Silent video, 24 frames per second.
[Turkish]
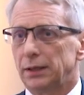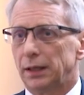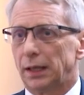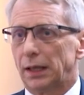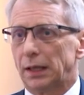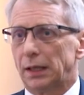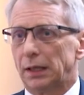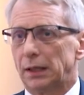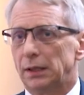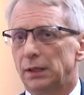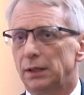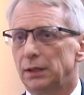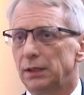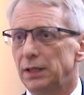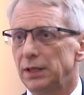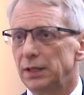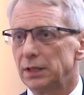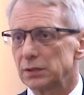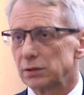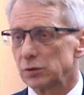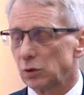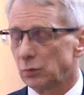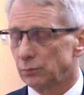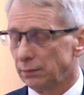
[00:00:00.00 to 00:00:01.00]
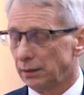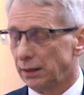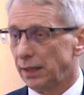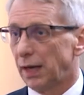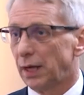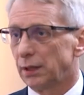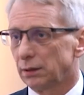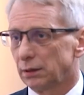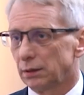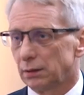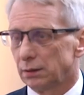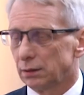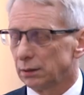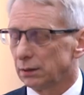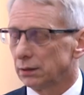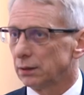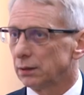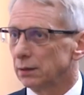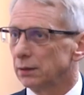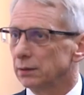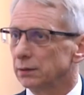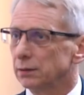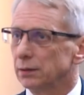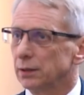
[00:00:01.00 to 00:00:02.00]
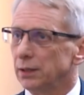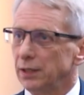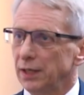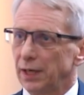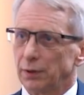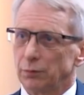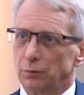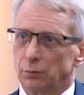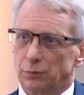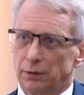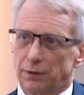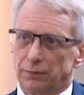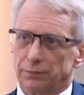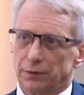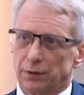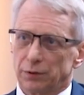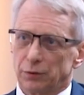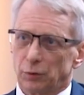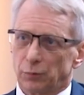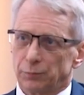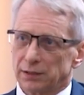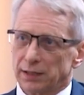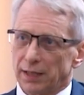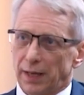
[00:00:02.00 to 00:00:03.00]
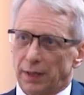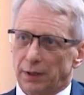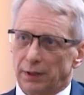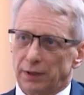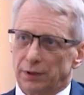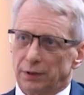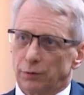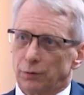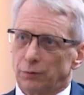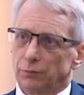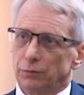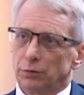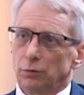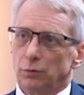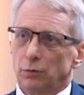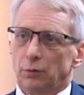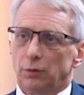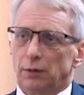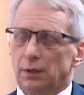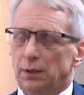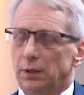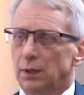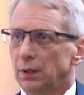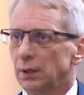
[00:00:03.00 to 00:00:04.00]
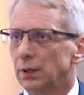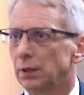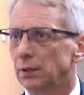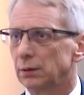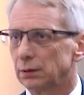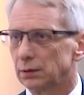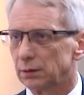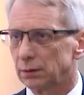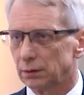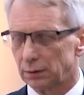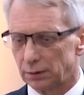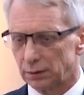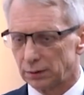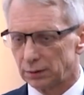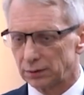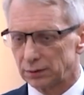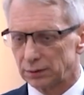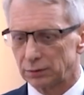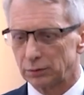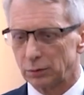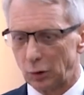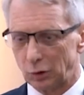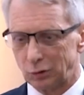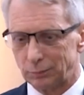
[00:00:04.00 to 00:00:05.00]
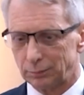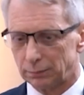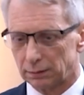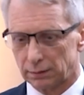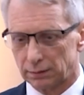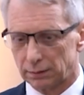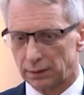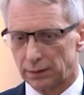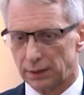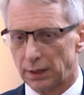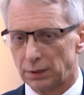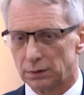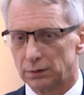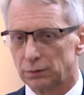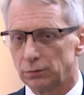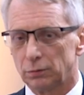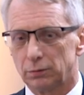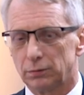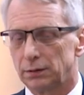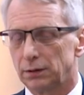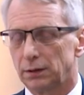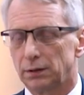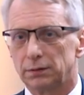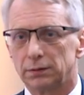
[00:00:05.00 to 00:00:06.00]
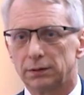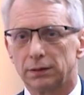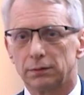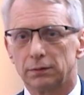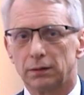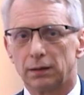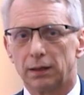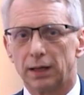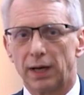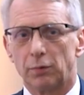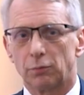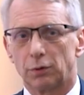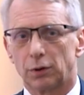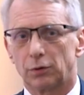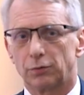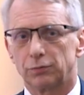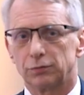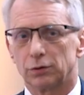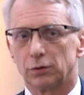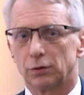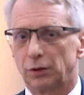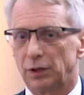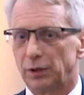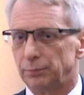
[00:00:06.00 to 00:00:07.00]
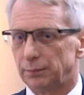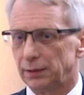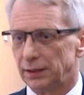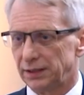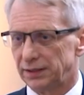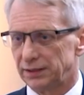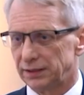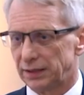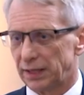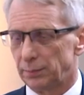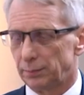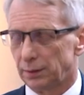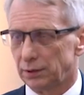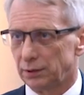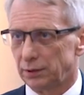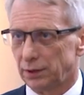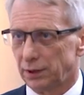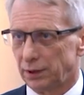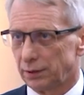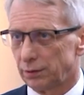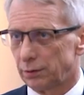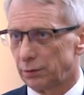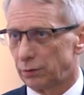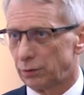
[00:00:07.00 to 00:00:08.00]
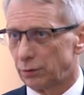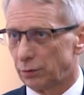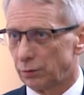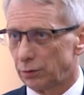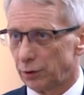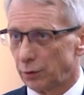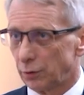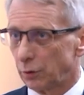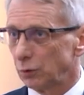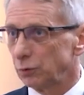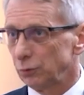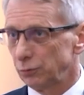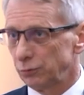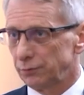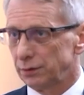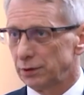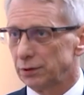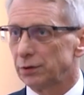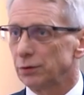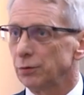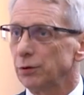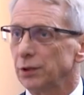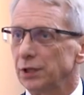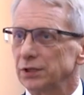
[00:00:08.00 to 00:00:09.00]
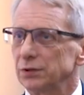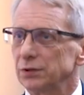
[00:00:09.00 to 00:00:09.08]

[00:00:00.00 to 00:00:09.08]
Bulgaristan Türkleri için ve sınırın diğer tarafındaki akrabaları için en iyi yol Bulgaristan'ın istikrar olması, Bulgaristan'ın demokratik olması,